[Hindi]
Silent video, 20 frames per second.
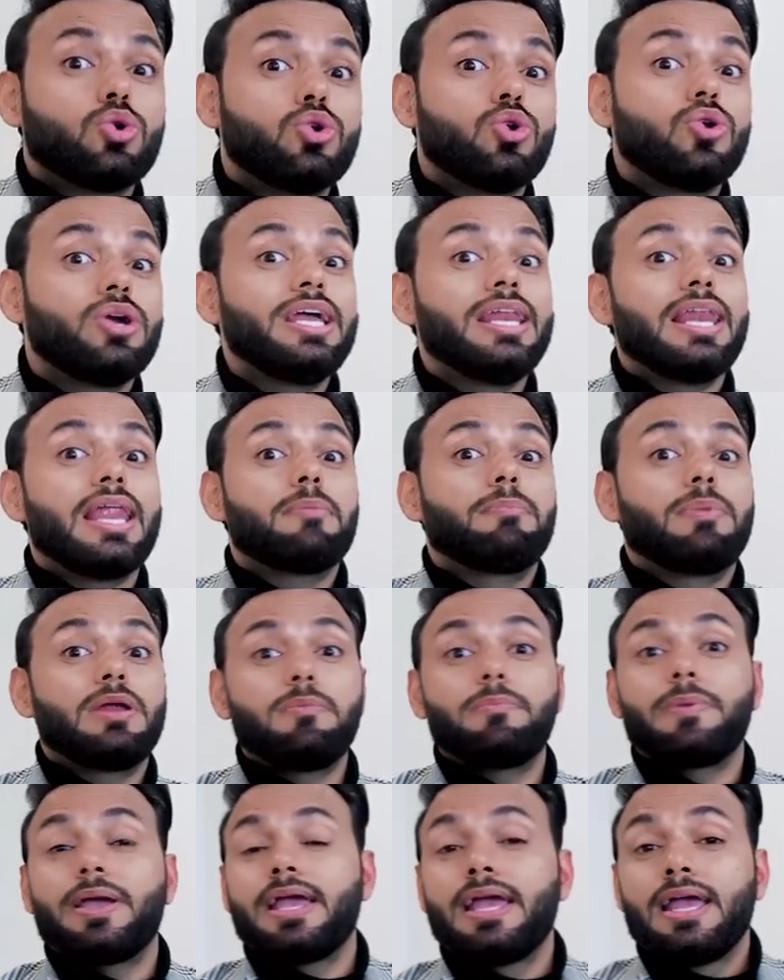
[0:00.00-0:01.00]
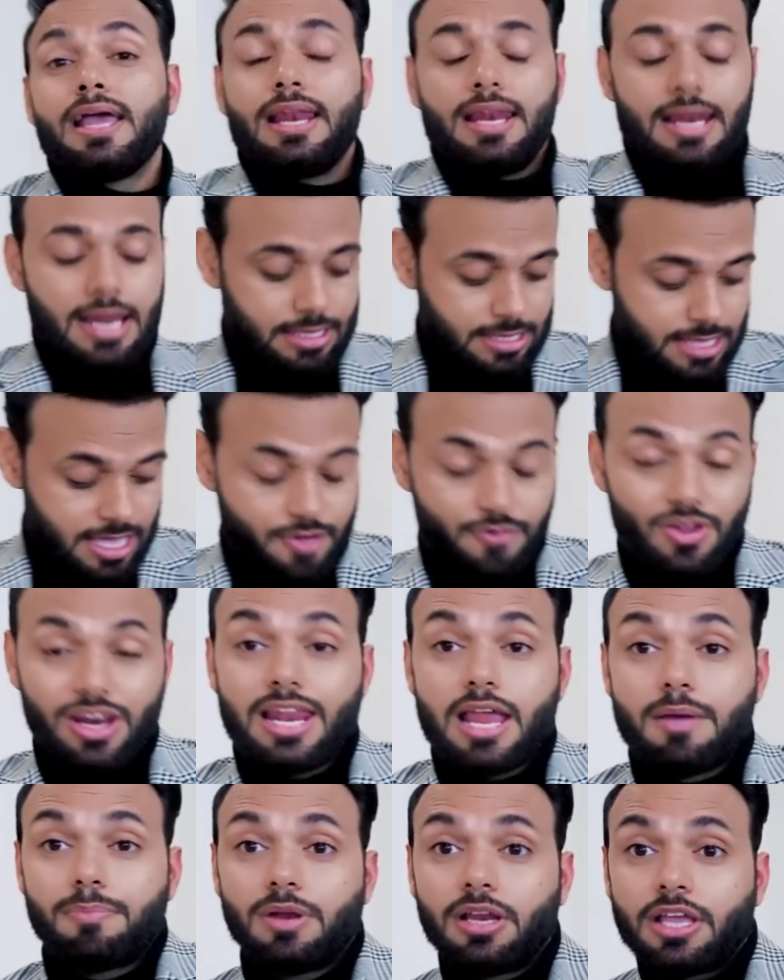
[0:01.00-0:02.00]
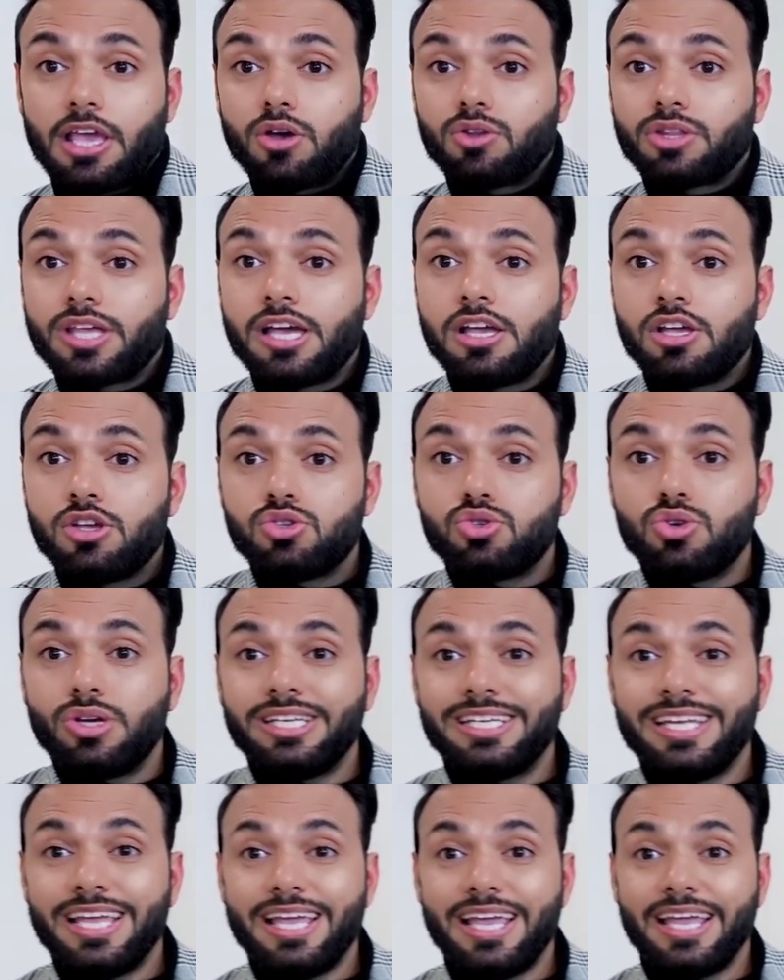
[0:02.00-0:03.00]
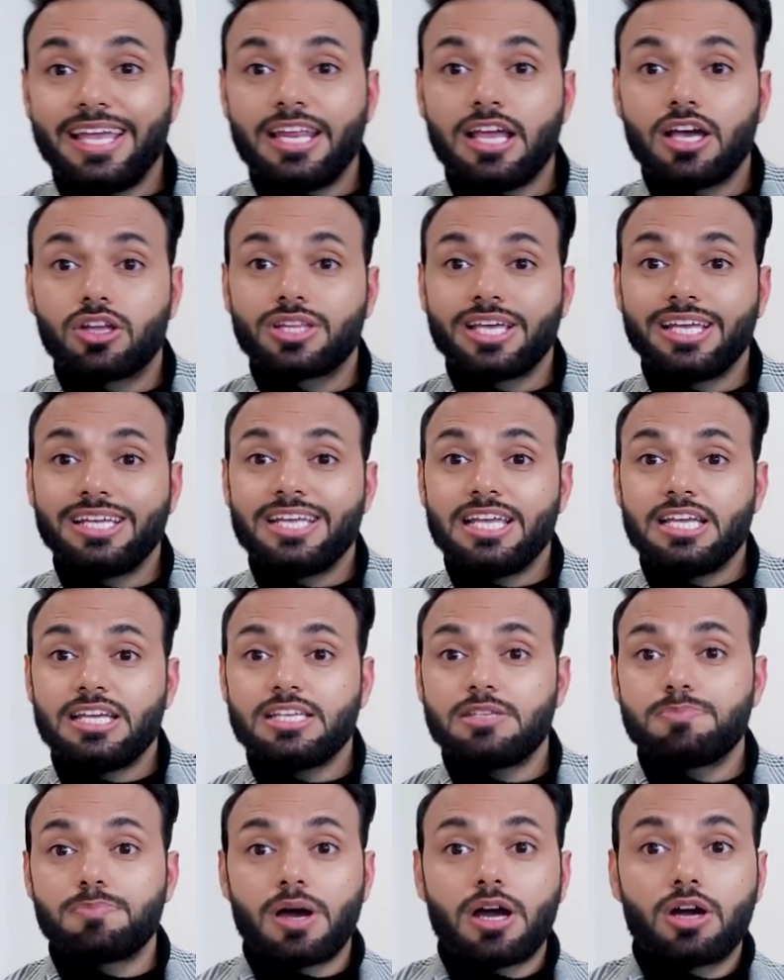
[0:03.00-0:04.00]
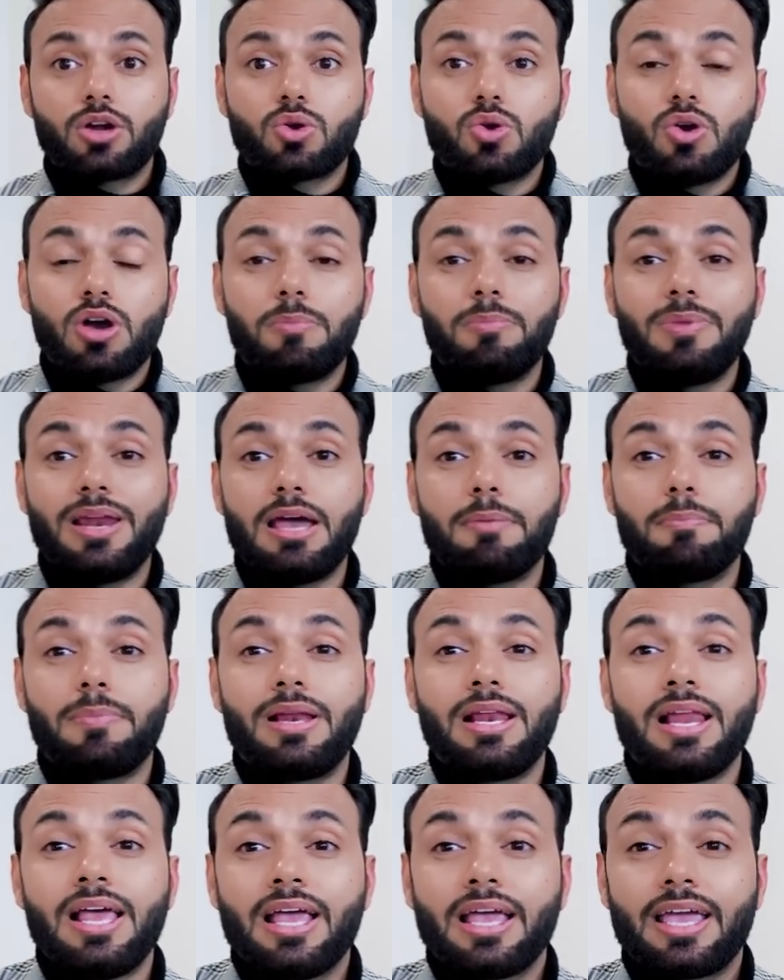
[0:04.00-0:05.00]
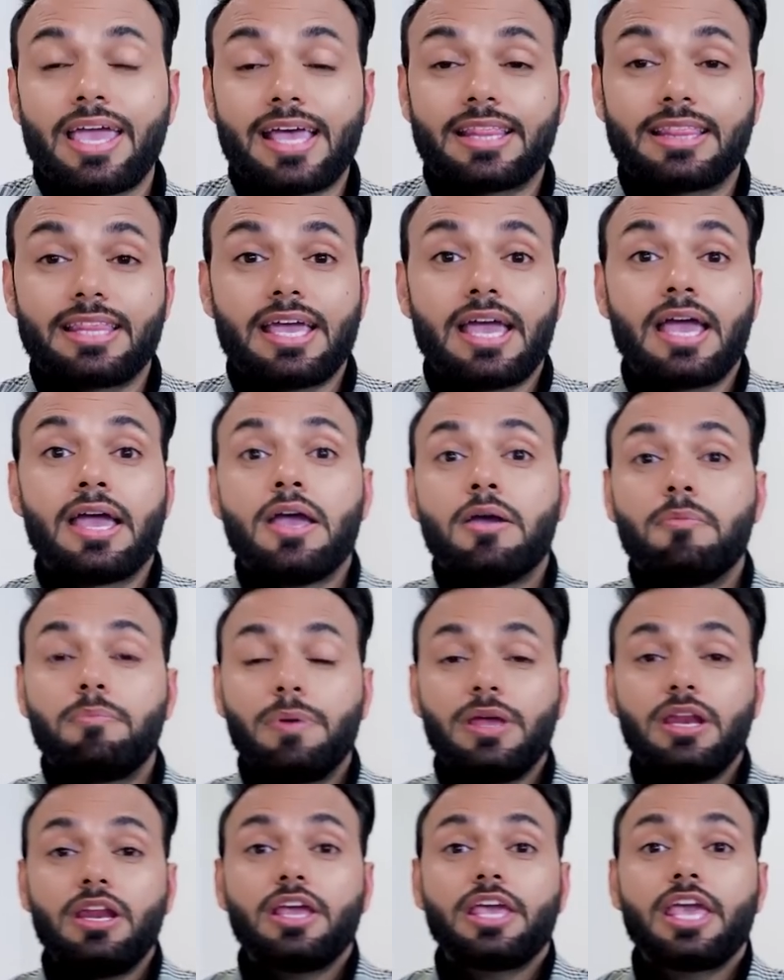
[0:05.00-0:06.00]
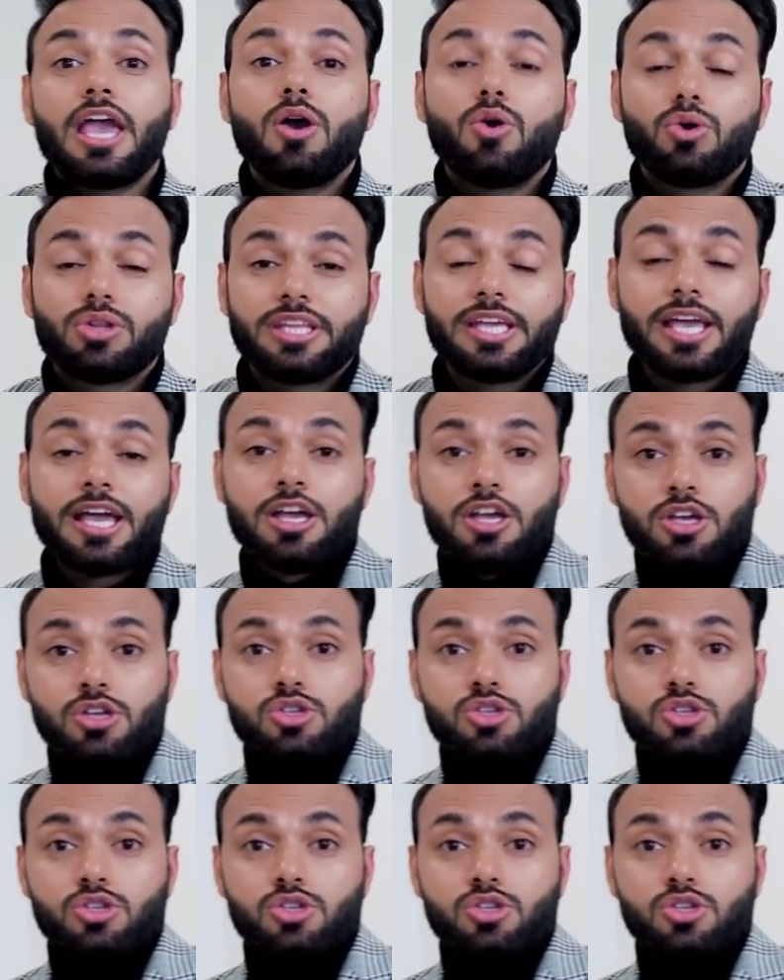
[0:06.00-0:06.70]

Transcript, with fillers: दोनों ही लेपल पे लगते हैं वेल लेपल क्या होता है तो ये एरिया होता है ये इस पार्ट को हम लेपल कहते हैं पिन क्या होती है